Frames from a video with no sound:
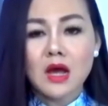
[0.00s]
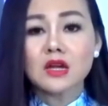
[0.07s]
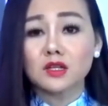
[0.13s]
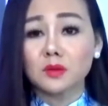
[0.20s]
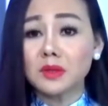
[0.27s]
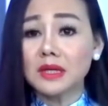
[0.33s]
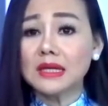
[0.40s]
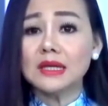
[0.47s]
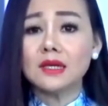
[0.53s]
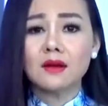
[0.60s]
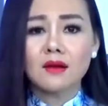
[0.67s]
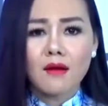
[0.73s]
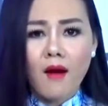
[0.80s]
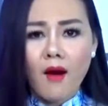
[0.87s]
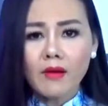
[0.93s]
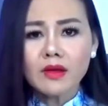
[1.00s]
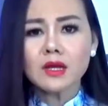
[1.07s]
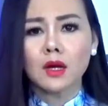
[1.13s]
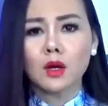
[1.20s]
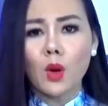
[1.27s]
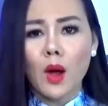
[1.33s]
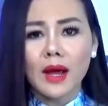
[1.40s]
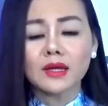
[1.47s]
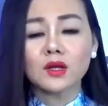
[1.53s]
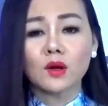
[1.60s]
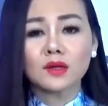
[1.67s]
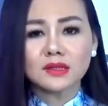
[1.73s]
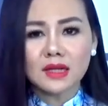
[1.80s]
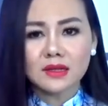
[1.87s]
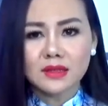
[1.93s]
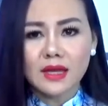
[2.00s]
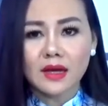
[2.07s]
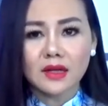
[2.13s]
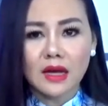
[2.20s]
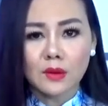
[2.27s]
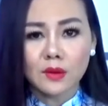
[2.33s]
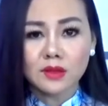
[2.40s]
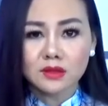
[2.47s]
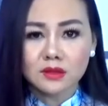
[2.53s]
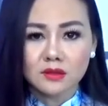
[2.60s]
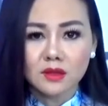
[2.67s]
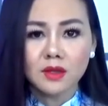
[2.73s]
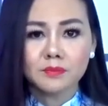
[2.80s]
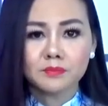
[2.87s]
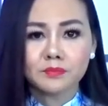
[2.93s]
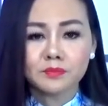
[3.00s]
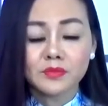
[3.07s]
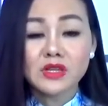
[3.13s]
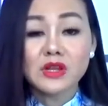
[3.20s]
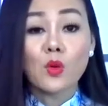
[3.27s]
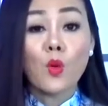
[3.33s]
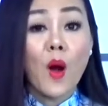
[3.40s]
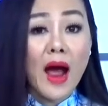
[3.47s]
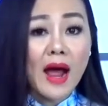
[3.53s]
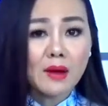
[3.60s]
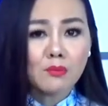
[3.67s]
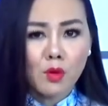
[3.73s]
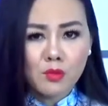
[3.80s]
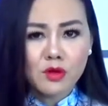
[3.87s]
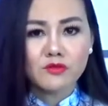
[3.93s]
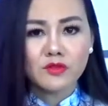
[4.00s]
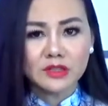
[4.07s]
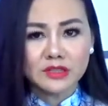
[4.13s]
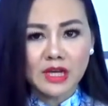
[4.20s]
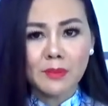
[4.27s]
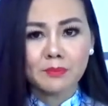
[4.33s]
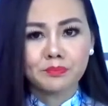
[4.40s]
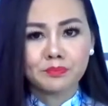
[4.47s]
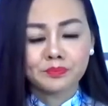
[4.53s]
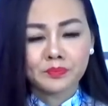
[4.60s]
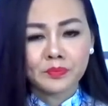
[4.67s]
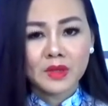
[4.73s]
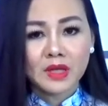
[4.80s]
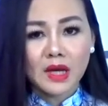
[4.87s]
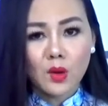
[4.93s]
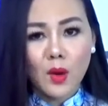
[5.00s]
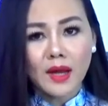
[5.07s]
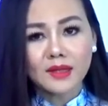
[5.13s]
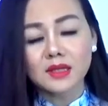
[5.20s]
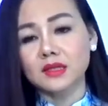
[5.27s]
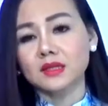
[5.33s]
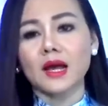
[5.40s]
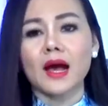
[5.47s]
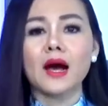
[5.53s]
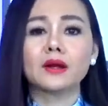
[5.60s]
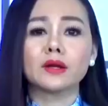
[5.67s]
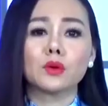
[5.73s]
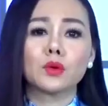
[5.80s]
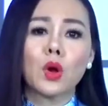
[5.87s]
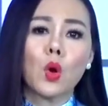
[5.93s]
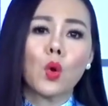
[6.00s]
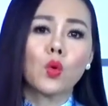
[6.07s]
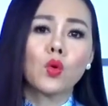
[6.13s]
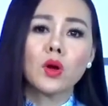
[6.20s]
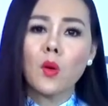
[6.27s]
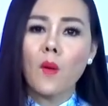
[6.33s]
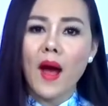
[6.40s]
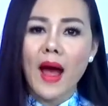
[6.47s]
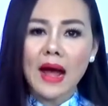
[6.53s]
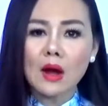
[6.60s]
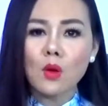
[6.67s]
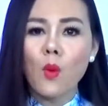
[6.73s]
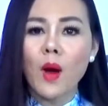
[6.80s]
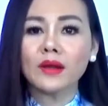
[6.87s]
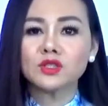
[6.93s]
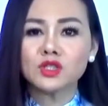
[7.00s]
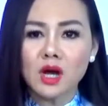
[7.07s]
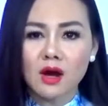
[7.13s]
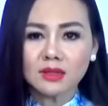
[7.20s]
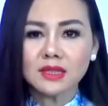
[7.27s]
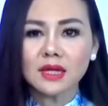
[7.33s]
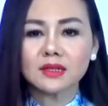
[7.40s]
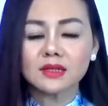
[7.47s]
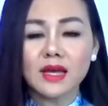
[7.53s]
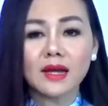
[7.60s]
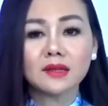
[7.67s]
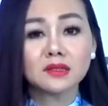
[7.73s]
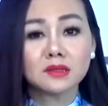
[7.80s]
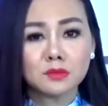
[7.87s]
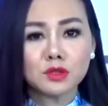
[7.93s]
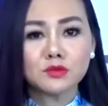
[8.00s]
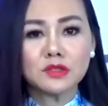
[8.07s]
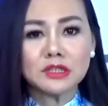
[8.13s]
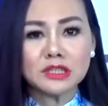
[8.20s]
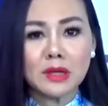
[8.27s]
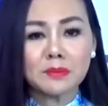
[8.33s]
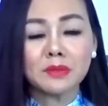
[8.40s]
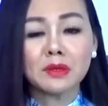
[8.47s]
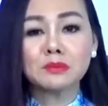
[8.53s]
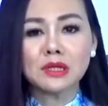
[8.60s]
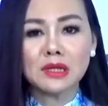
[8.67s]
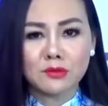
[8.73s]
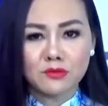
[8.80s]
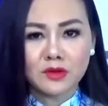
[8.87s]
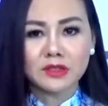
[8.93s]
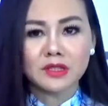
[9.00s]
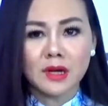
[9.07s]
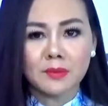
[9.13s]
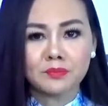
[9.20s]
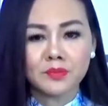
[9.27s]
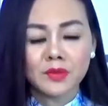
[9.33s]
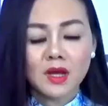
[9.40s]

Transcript: trong khi có những loại còn tăng giá cao hơn nữa, quá 40%. Các loại thịt cá, rau củ, quả ngoài chợ tăng giá từ 10% đến 15%,